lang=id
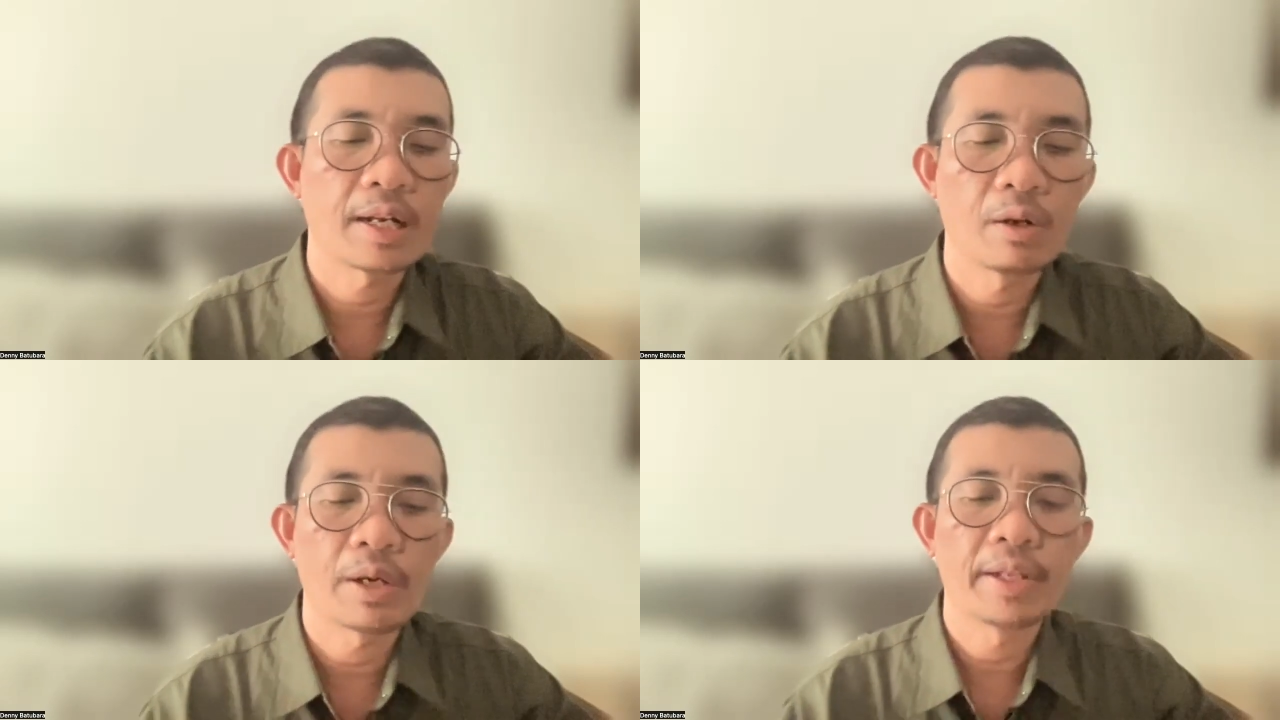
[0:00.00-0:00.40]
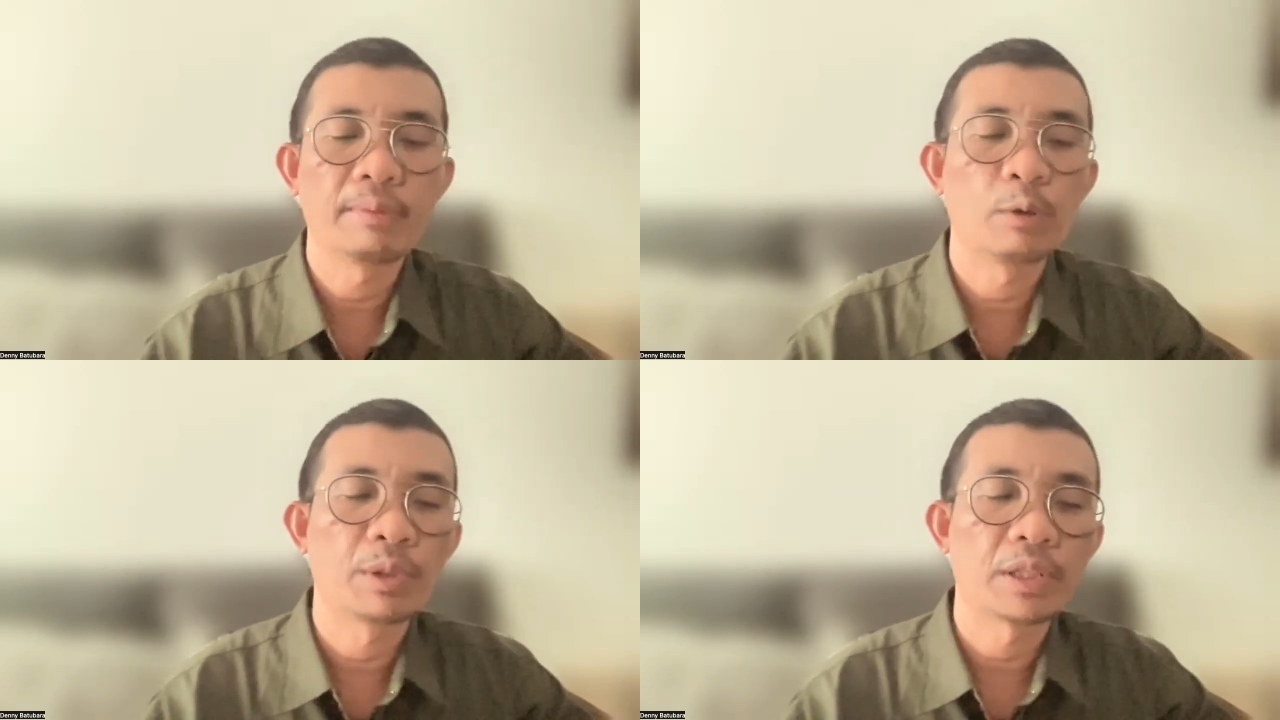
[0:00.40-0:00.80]
Kalau ada
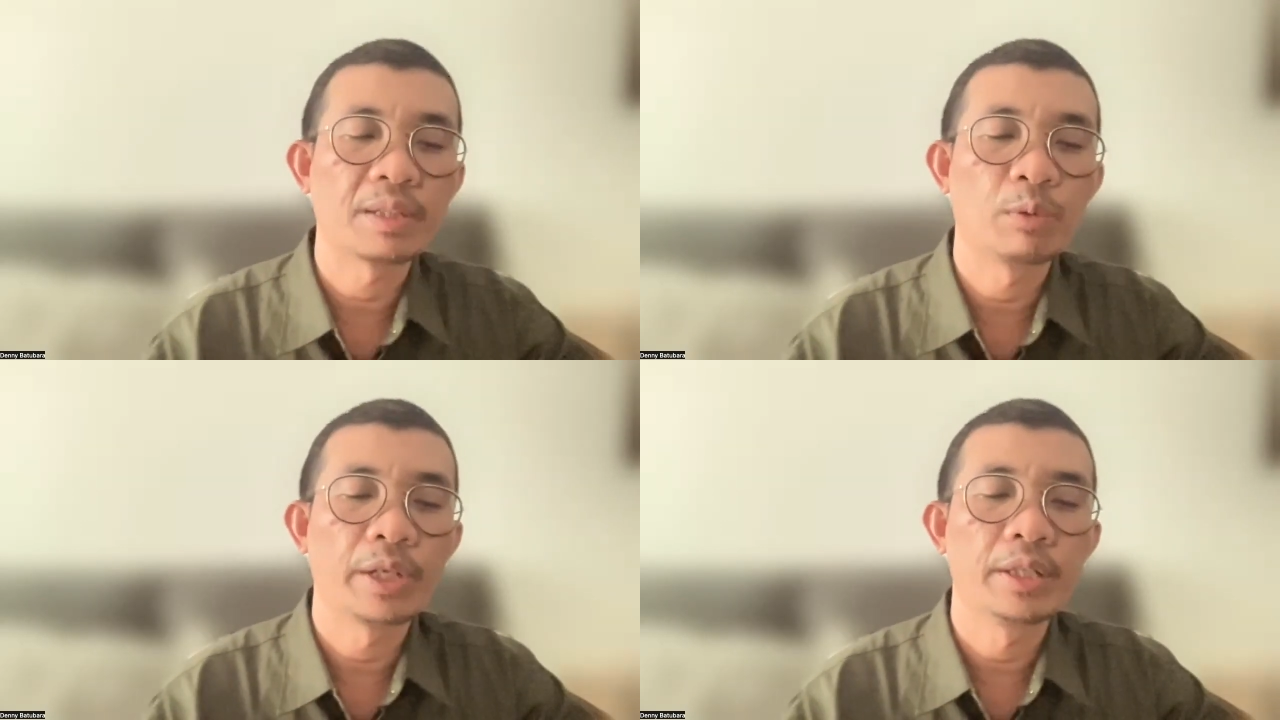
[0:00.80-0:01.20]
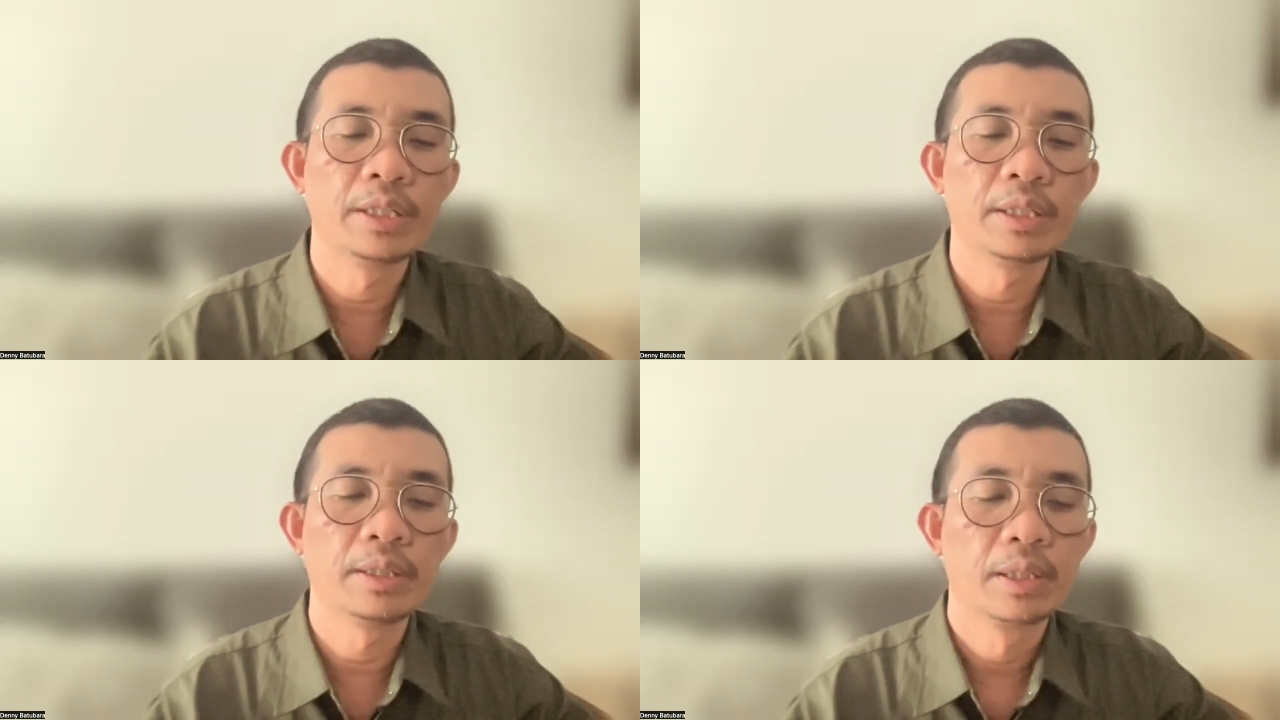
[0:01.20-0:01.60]
yang mau bertanya, boleh
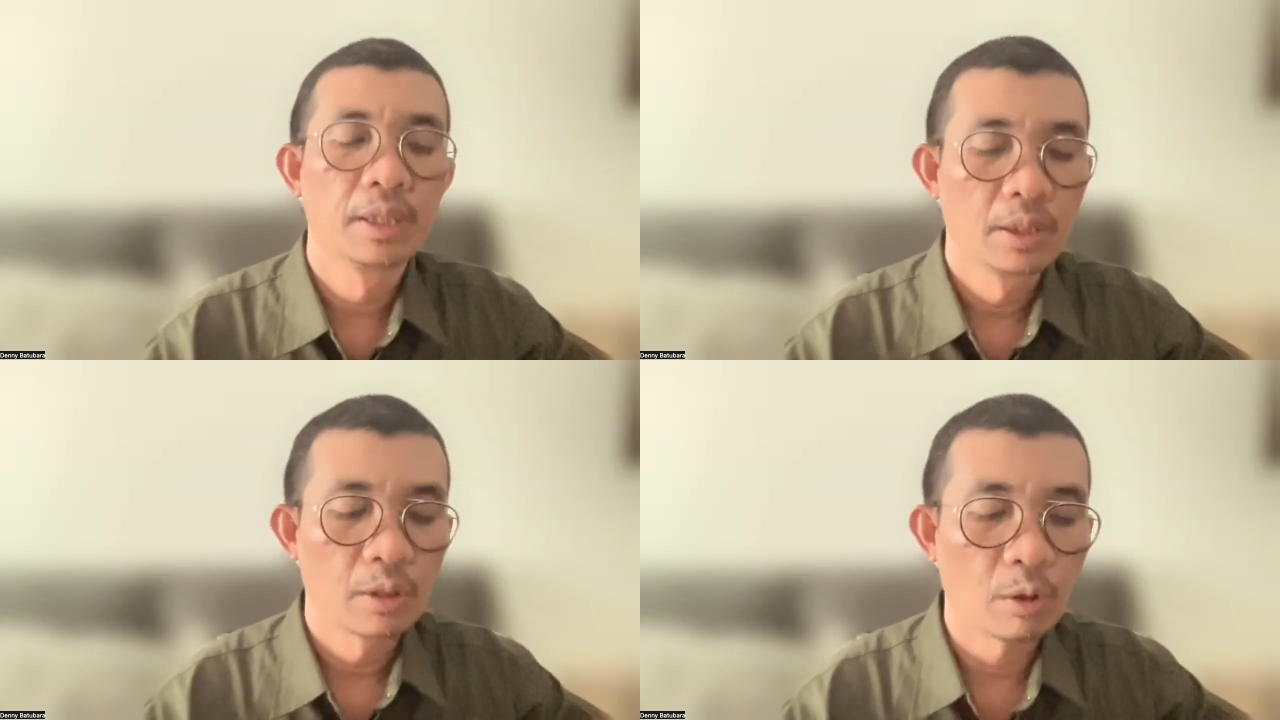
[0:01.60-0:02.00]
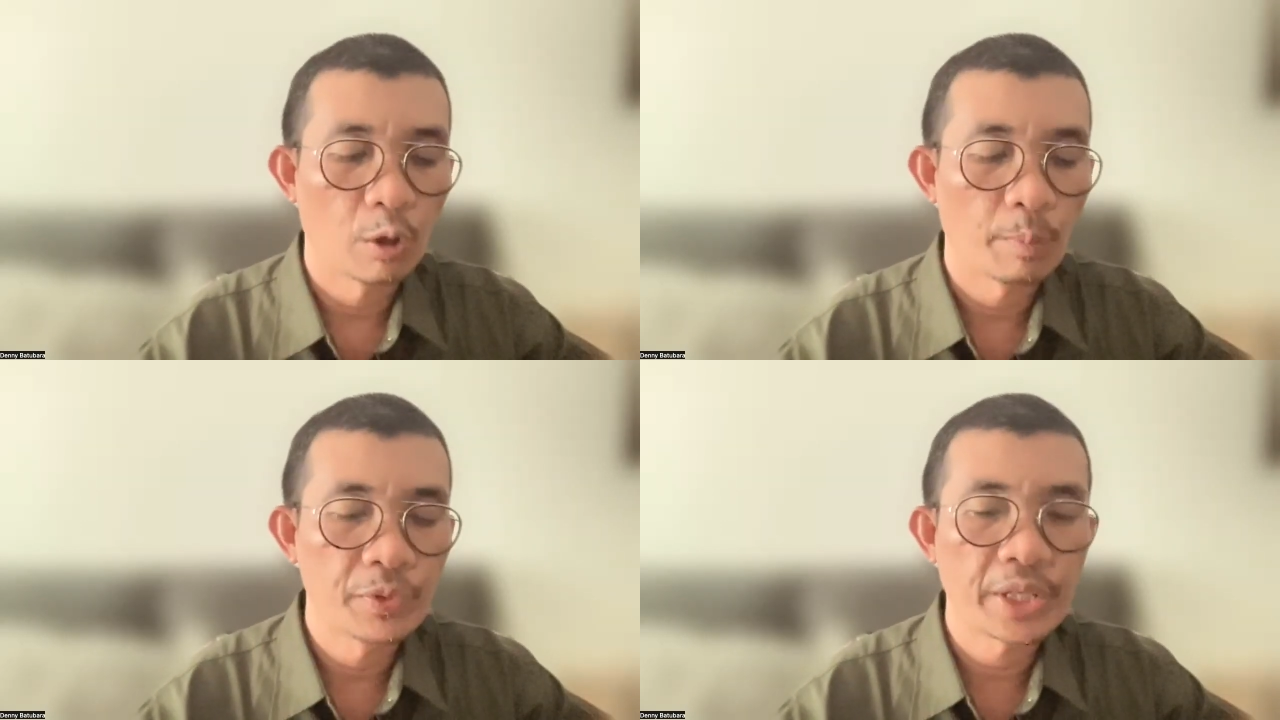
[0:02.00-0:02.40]
di kolom